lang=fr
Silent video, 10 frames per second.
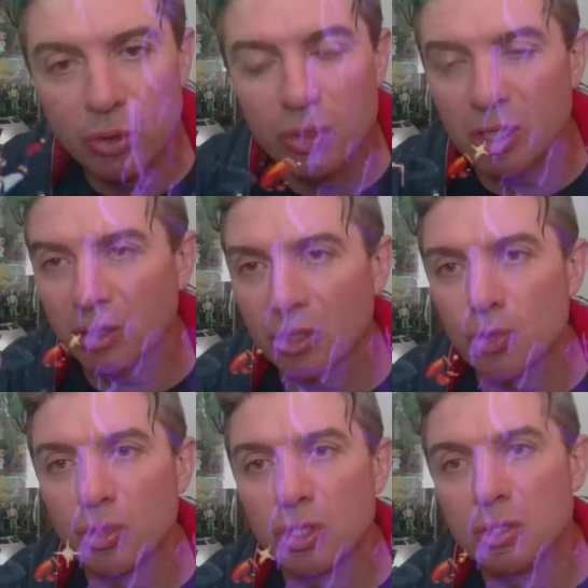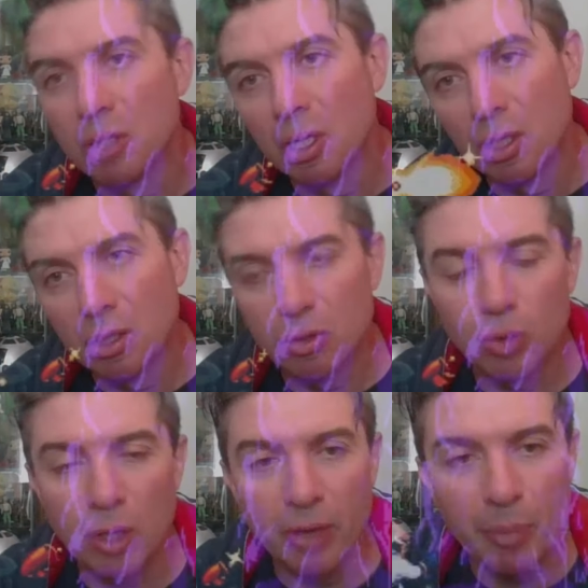de certains jeux qui
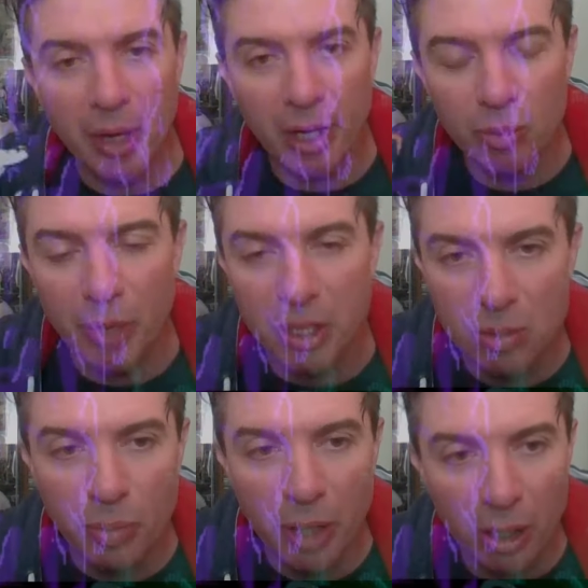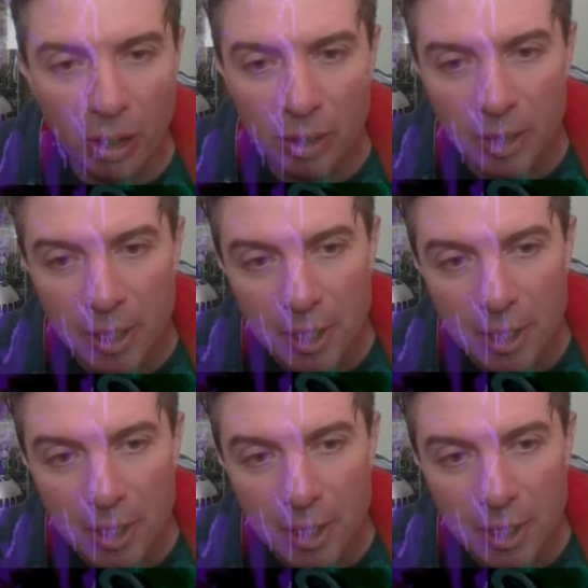doivent apparaître par-ci par-là.